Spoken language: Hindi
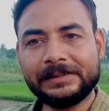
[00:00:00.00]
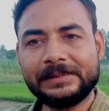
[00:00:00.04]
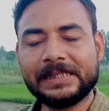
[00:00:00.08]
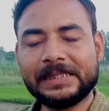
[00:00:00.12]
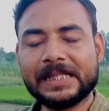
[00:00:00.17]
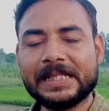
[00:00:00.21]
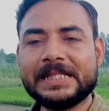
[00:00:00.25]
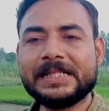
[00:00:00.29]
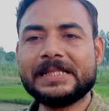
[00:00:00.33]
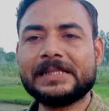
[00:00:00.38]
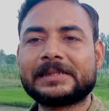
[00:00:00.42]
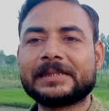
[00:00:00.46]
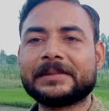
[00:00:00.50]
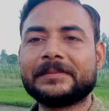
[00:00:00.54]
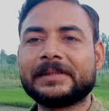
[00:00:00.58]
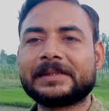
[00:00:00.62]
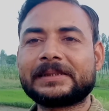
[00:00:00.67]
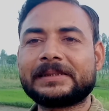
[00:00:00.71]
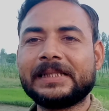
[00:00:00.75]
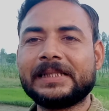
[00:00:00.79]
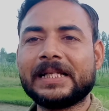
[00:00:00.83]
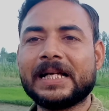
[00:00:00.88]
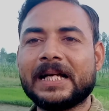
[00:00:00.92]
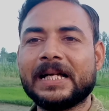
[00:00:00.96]
यही
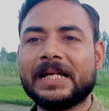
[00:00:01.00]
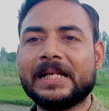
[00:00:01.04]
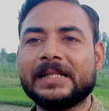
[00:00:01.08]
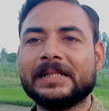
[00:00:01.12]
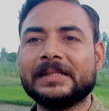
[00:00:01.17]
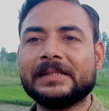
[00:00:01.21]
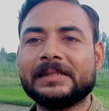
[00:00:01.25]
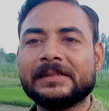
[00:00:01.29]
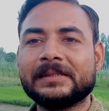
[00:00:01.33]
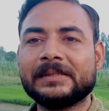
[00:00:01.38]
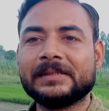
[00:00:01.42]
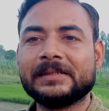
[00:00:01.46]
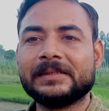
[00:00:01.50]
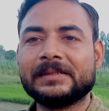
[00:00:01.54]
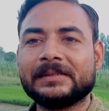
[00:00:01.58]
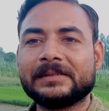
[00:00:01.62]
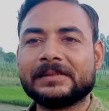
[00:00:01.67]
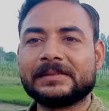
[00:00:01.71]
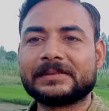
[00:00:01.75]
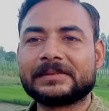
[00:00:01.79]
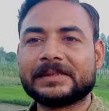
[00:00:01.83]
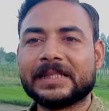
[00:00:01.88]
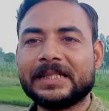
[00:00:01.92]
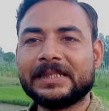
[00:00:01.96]
समस्या है
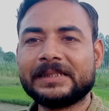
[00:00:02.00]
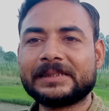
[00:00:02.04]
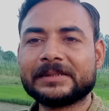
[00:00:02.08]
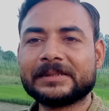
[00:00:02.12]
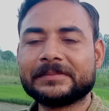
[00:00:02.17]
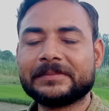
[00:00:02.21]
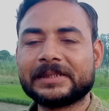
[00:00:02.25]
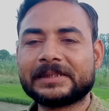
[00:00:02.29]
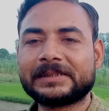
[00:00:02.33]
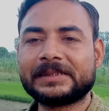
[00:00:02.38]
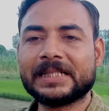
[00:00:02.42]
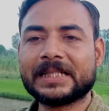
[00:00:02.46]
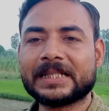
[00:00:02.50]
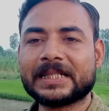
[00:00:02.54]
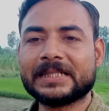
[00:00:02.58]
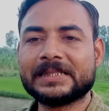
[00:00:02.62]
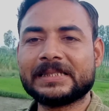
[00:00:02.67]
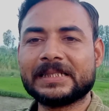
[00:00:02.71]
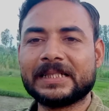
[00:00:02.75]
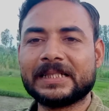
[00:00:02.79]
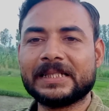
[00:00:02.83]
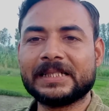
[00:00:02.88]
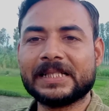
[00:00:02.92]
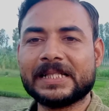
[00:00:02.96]
सारी समस्या का
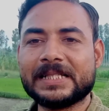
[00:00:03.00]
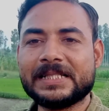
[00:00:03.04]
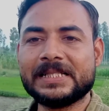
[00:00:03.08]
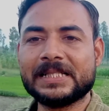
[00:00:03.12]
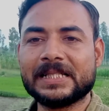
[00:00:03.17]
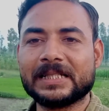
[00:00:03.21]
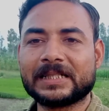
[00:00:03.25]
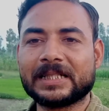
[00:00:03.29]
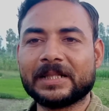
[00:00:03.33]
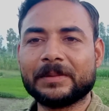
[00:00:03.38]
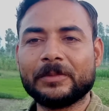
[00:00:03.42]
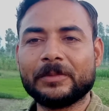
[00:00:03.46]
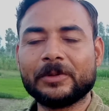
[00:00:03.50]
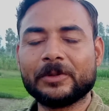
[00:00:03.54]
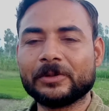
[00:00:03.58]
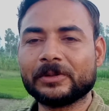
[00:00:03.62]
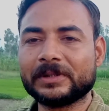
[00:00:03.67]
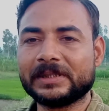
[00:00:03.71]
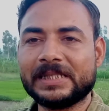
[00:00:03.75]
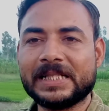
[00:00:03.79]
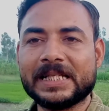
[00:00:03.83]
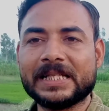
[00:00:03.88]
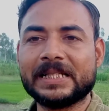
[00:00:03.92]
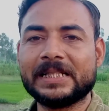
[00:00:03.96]
जड़ यही है हम
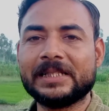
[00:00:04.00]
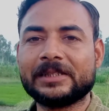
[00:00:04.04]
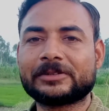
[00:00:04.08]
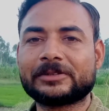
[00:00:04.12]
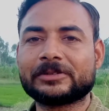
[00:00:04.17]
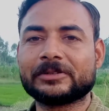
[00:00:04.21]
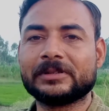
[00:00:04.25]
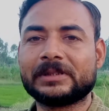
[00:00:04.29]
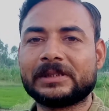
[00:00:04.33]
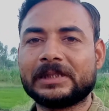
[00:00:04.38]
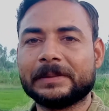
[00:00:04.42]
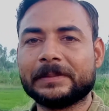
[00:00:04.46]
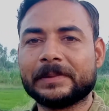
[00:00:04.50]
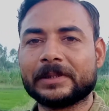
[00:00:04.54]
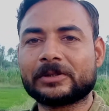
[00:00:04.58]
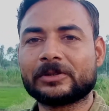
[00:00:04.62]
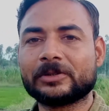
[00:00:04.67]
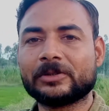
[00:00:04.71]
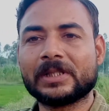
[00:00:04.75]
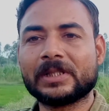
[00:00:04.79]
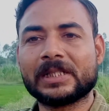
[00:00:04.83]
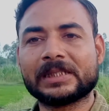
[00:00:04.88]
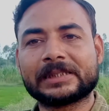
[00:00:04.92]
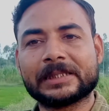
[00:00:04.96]
लोग ये नहीं सोचते बस
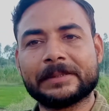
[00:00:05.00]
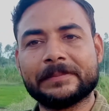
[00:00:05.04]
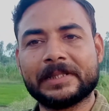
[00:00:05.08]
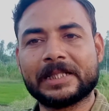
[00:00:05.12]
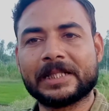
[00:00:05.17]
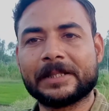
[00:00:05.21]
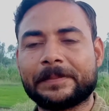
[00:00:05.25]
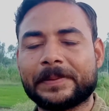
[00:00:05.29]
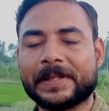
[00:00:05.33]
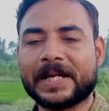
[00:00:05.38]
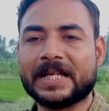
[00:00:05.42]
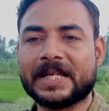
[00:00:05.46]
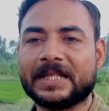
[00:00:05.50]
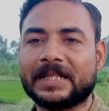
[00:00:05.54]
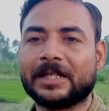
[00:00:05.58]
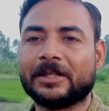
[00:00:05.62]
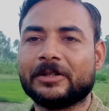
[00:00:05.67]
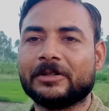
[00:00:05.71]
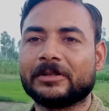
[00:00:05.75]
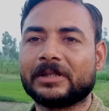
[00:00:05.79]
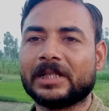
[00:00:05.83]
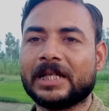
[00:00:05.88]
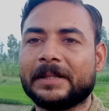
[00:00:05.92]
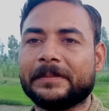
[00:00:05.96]
थोड़ा सा मेरा फ़ायदा
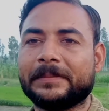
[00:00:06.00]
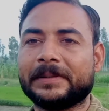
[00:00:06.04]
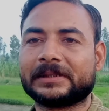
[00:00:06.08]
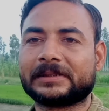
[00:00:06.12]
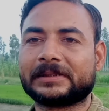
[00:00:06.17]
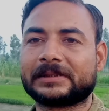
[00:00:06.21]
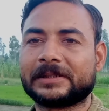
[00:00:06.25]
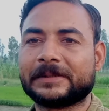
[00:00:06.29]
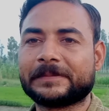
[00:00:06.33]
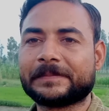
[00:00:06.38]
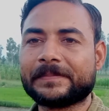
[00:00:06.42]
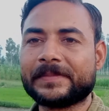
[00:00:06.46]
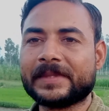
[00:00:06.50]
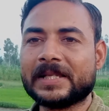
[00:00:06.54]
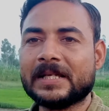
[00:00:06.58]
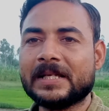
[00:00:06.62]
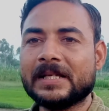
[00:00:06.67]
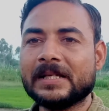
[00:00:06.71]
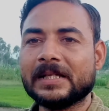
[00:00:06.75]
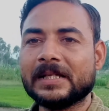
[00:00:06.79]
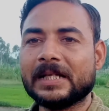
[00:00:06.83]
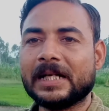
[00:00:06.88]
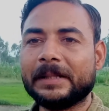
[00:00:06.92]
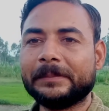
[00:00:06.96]
हो गया बस
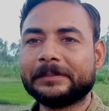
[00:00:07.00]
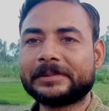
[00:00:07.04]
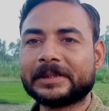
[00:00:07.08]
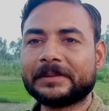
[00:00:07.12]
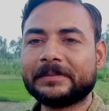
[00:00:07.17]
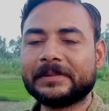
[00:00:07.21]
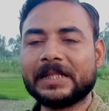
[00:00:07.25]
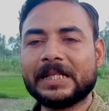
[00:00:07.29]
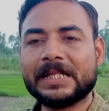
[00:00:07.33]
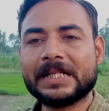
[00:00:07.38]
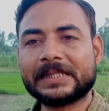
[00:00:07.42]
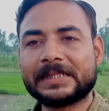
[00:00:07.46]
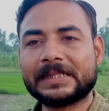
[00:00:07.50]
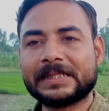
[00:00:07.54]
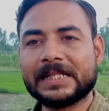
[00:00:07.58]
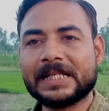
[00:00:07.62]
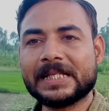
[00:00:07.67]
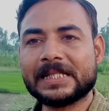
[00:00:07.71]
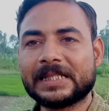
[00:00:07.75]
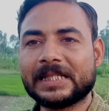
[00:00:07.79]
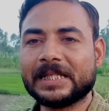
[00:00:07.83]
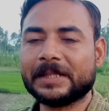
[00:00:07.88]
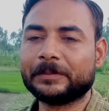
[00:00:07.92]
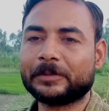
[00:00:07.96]
हम समझ लेते
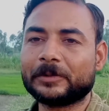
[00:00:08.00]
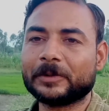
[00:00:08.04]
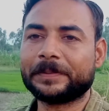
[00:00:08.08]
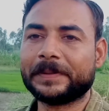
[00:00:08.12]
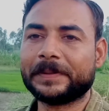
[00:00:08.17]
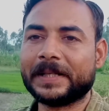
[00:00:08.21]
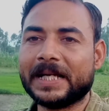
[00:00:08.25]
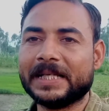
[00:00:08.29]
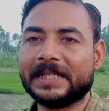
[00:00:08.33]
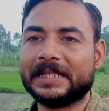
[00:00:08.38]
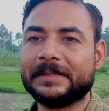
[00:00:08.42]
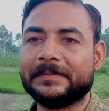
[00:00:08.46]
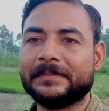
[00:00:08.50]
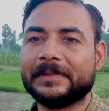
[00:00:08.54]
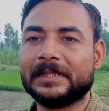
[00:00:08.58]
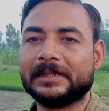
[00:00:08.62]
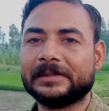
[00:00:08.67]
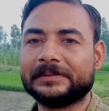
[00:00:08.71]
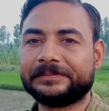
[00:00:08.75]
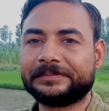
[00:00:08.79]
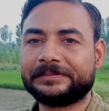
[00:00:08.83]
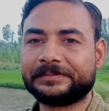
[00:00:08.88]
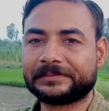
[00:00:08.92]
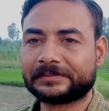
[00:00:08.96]
हैं कि हम तो फ़ायदे में
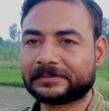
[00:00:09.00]
हैं